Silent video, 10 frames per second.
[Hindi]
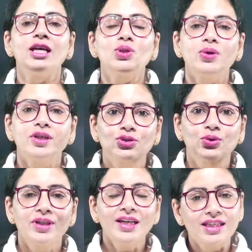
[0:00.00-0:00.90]
तो
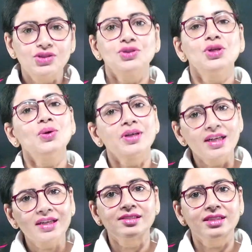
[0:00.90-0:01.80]
हिस्टोरियन हिस्ट्री को
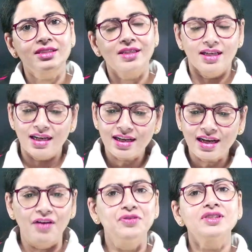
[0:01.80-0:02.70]
रिकंस्ट्रक्ट करने के लिए
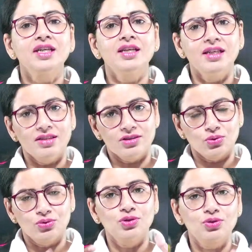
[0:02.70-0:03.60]
काफी सारे
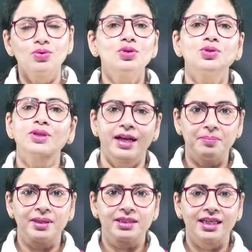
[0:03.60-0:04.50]
सोर्सेस को उनको जुटाना पड़ता है